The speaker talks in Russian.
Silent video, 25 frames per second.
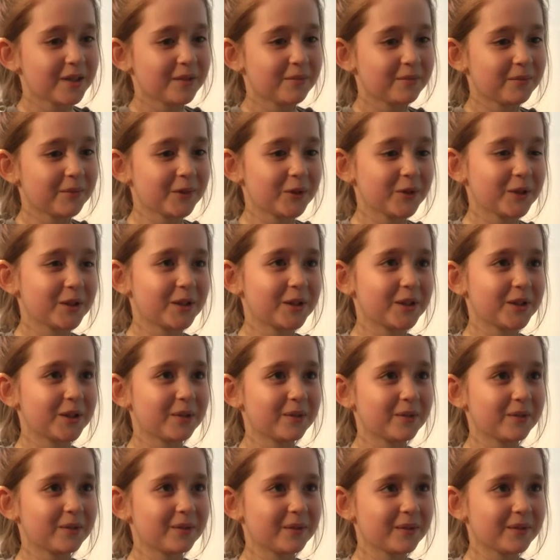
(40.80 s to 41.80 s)
Мне очень
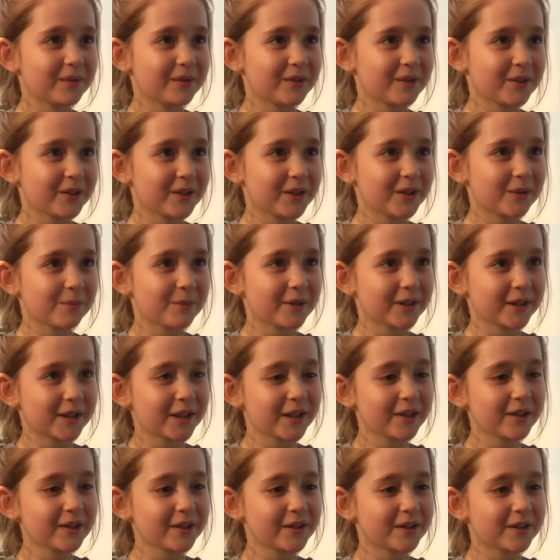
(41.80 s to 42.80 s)
сегодня
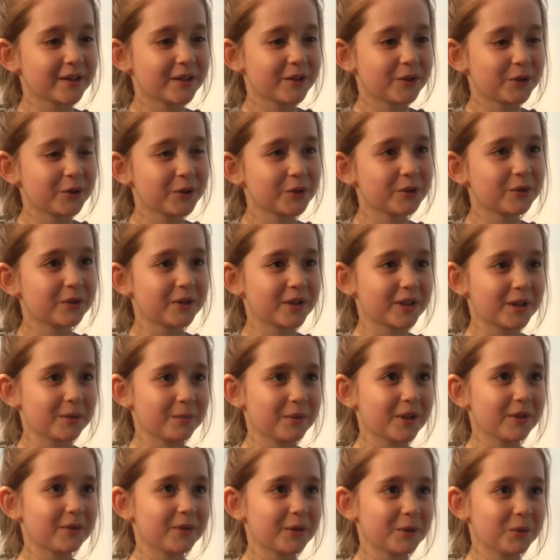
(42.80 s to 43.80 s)
понравилось чувствовать
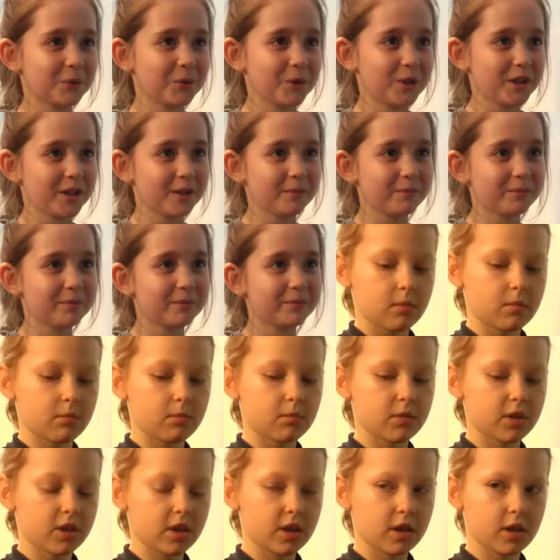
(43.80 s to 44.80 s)
себя ведущим.
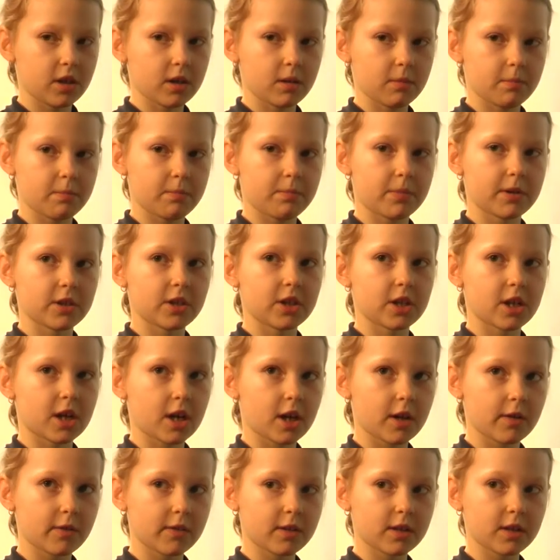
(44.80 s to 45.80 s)
Мне
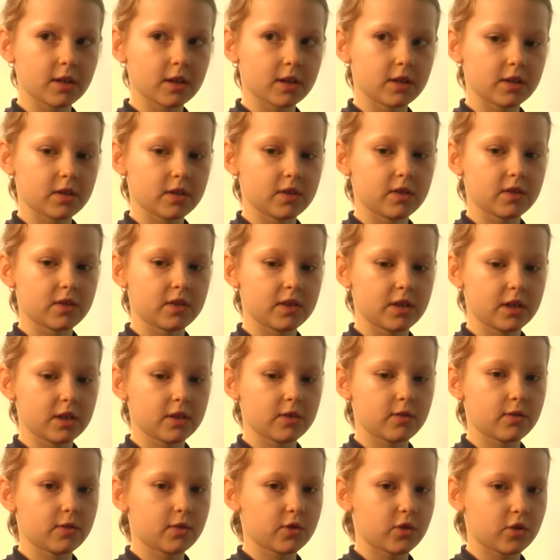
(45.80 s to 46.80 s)
понравилось
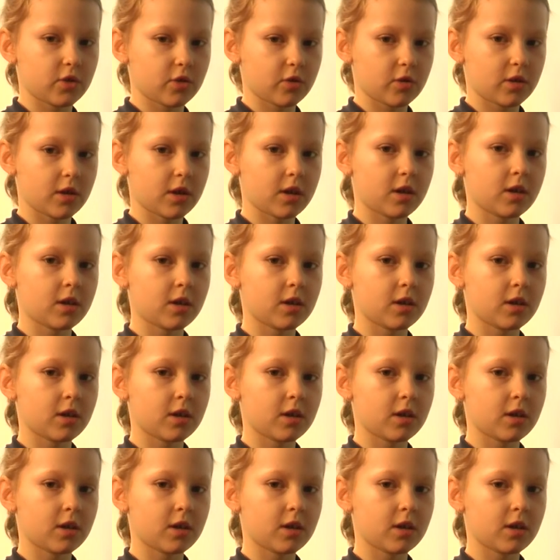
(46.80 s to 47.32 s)
здесь все.